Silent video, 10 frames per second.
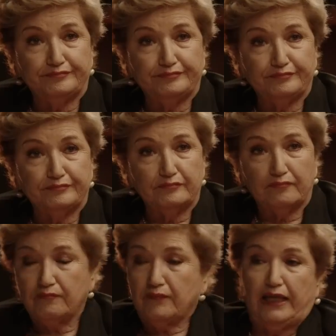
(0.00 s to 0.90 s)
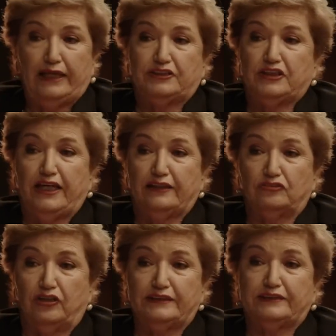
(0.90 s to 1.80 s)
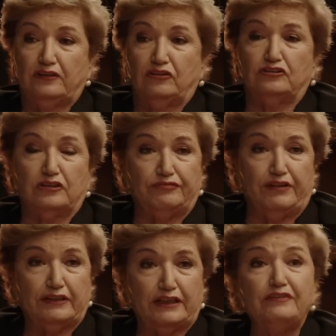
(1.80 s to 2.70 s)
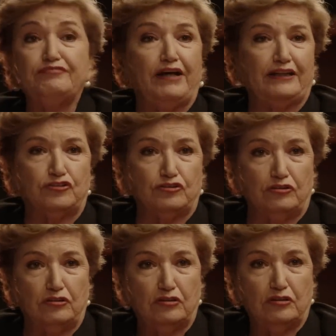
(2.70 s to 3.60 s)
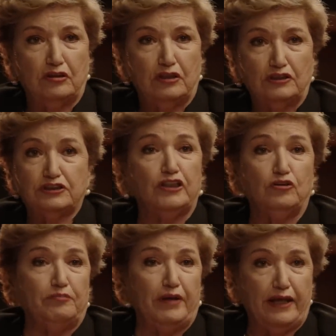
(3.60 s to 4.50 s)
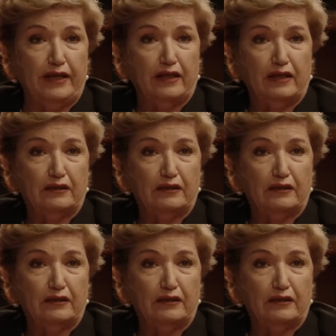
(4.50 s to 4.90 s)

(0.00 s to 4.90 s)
eri comportata nel resto eh dei certo, tuoi giorni. Eh, se no cosa fai? Chi faccio? Chi fai? Se non me.